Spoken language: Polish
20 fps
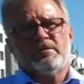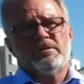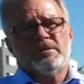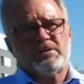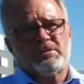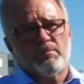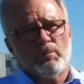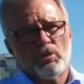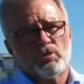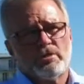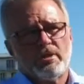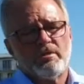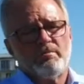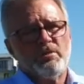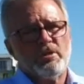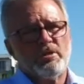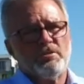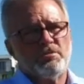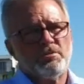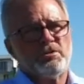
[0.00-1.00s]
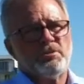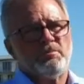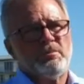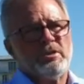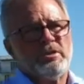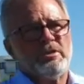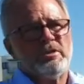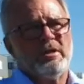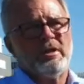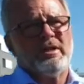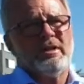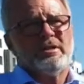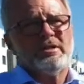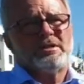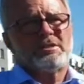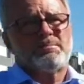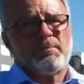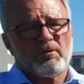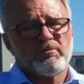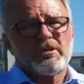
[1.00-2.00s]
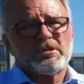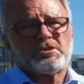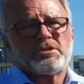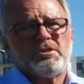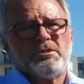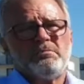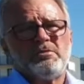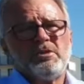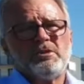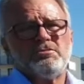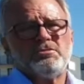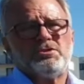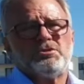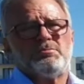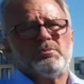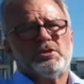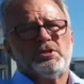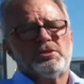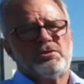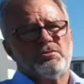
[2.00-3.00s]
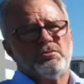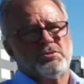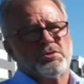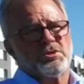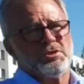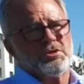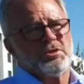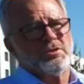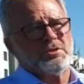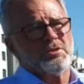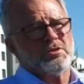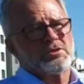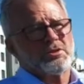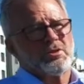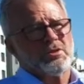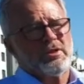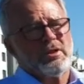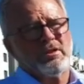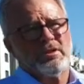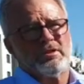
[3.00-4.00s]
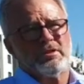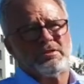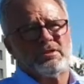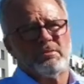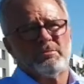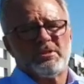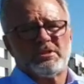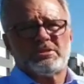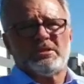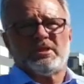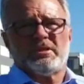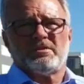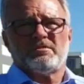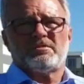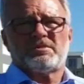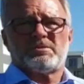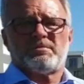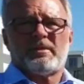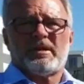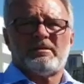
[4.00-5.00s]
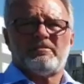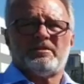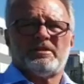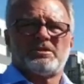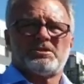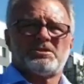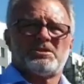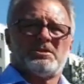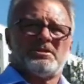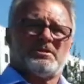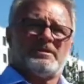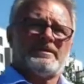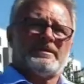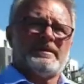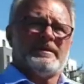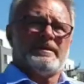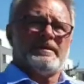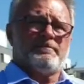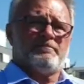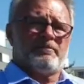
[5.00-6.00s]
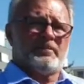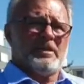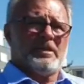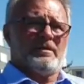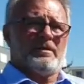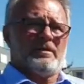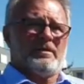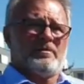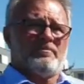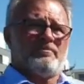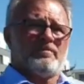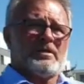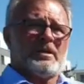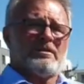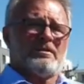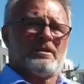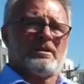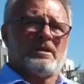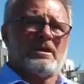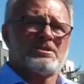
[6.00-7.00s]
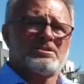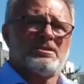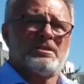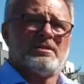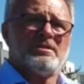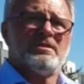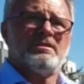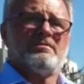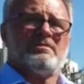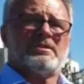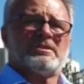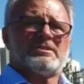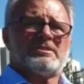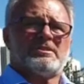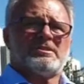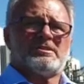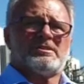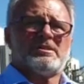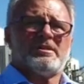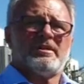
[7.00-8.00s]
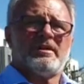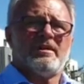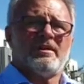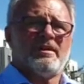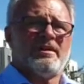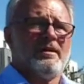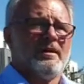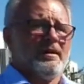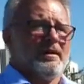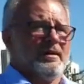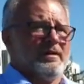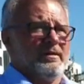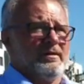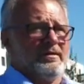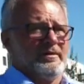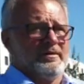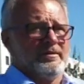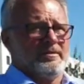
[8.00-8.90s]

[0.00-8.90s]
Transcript: z mądrymi ludźmi z poważnymi ludźmi, którzy doskonale sobie zdają sprawę, że mm, e, każda inwestycja e,